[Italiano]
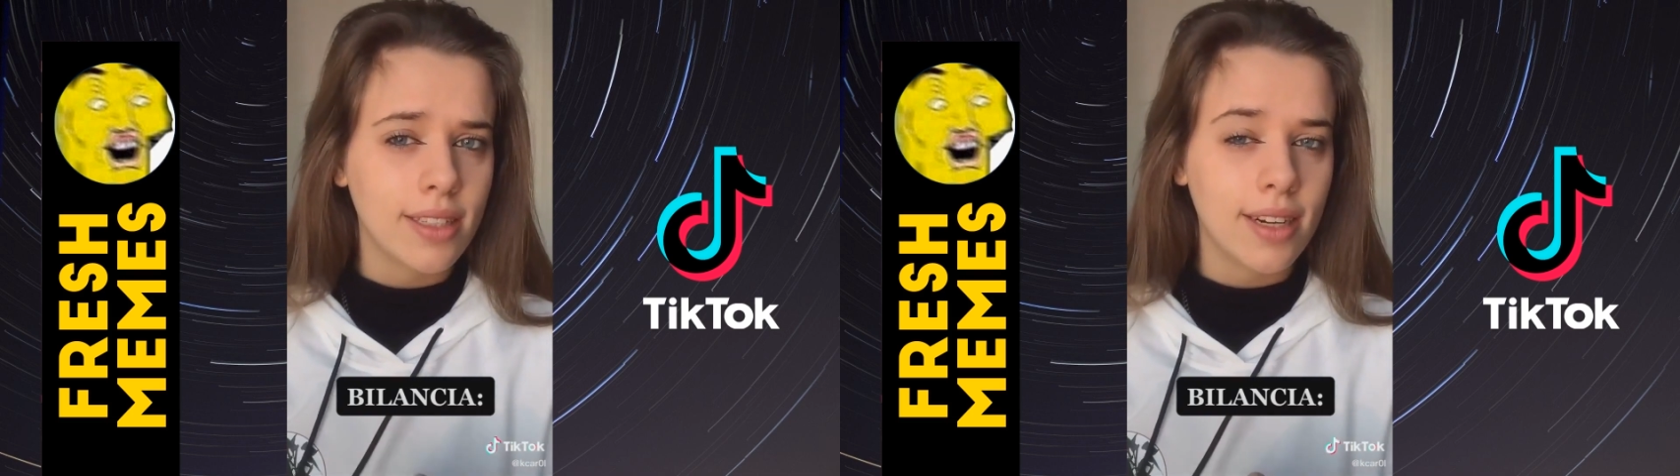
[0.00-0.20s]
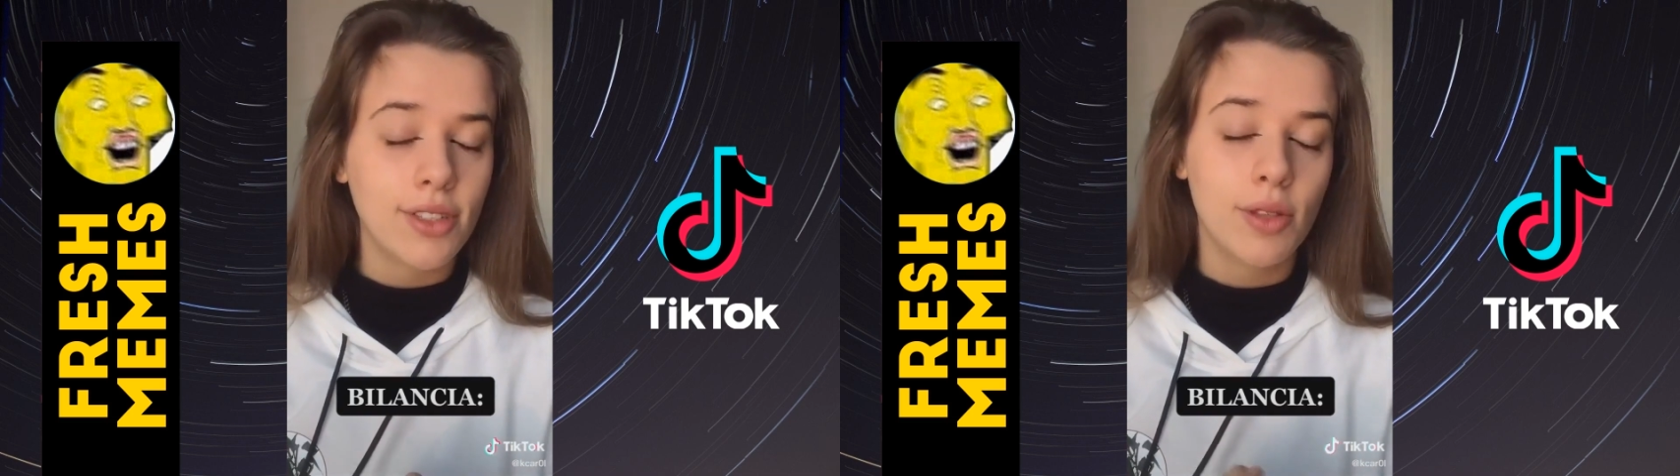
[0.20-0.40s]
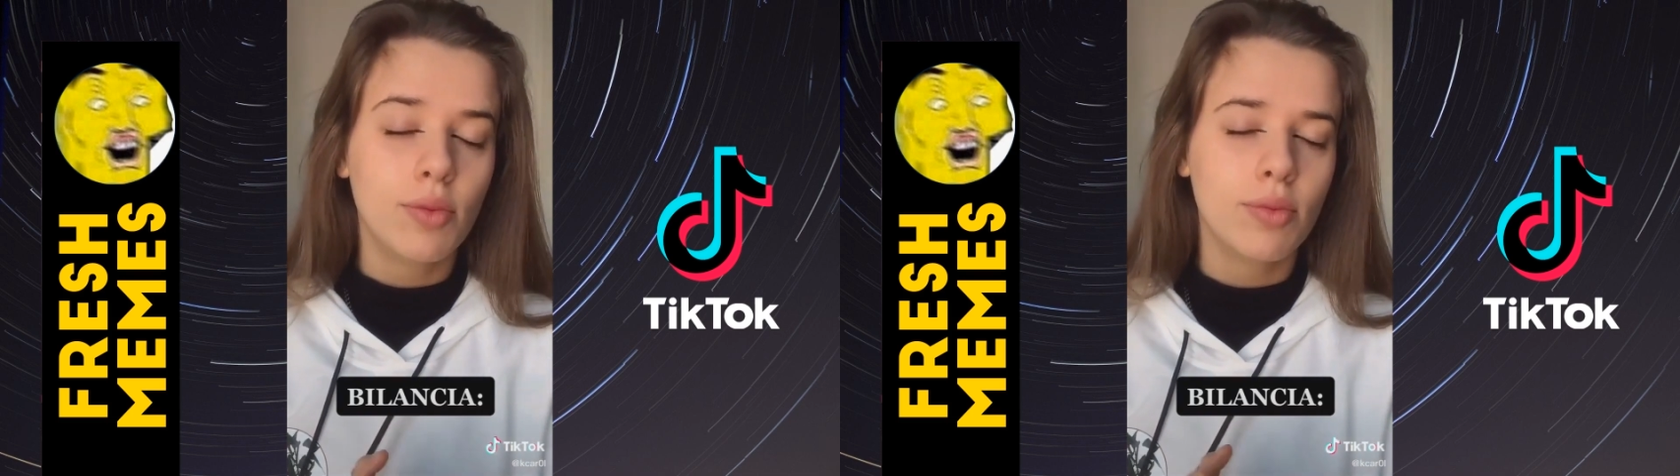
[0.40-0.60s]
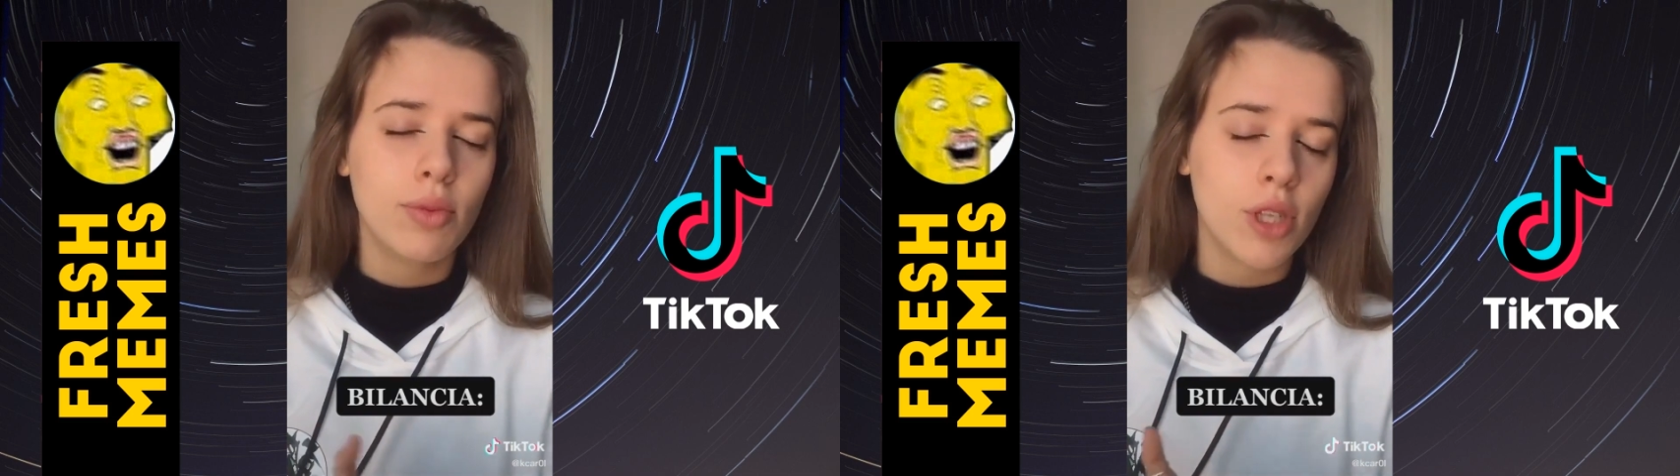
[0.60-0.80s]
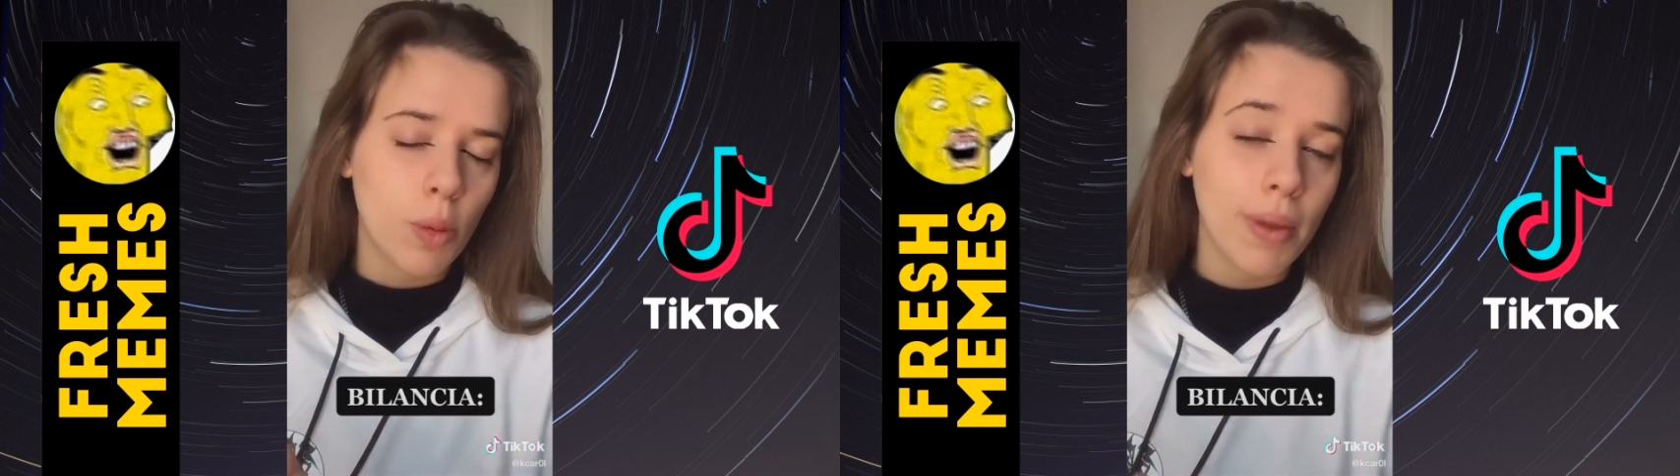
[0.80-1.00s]
Cioè, tu, tu sei
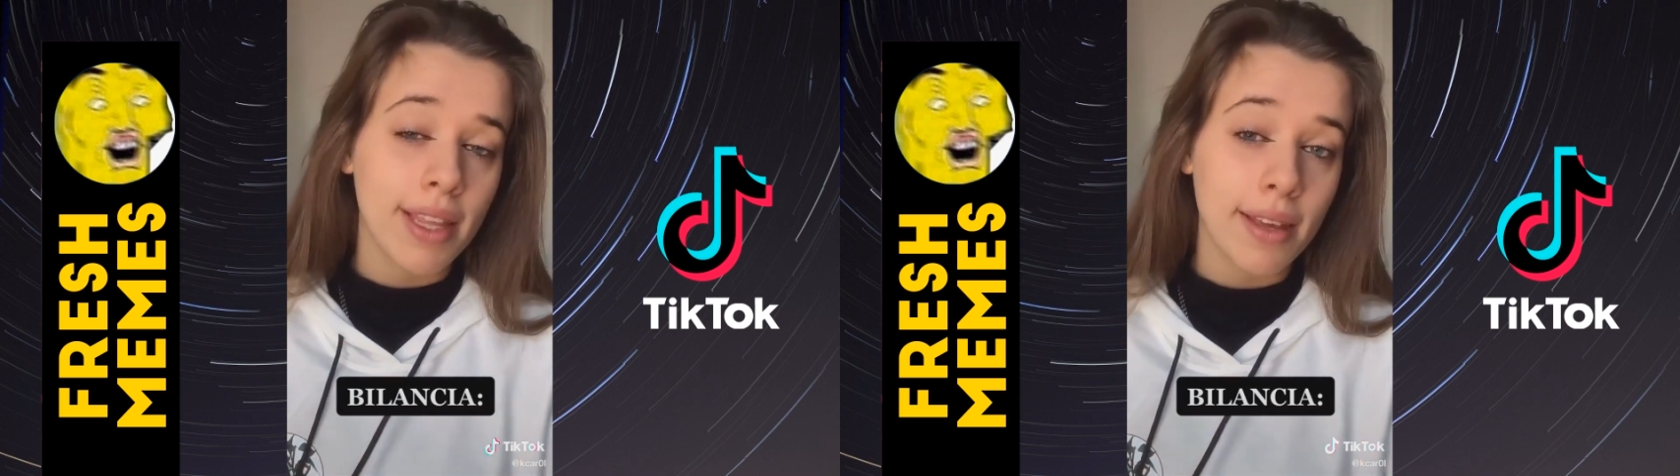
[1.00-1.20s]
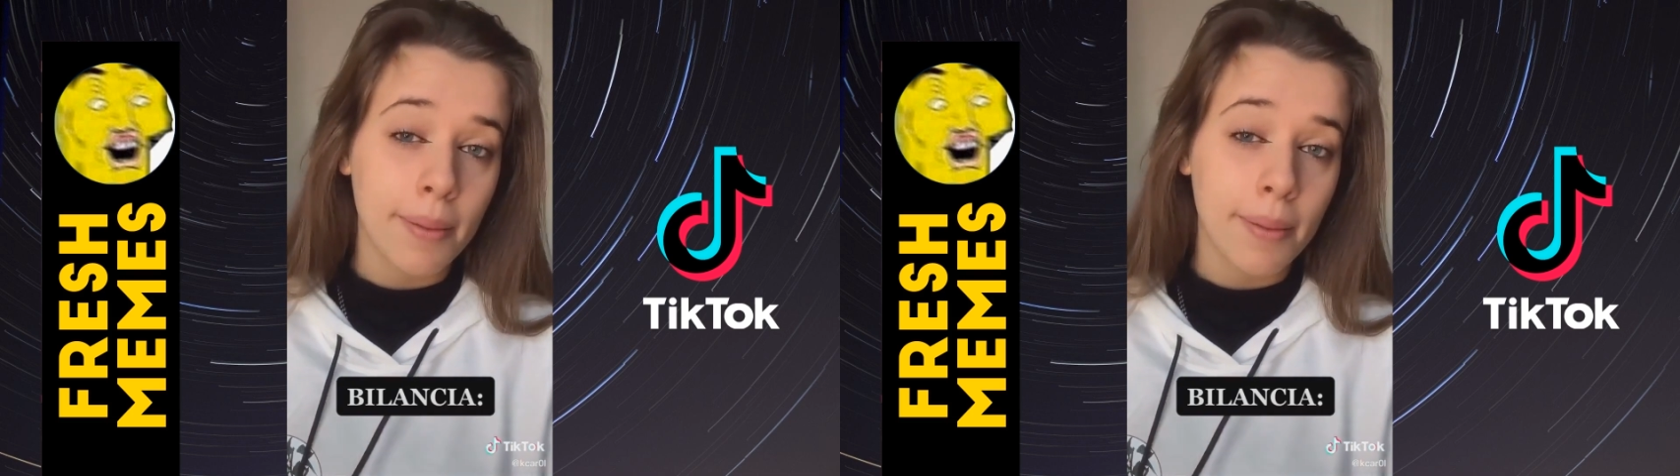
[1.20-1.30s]
un beta.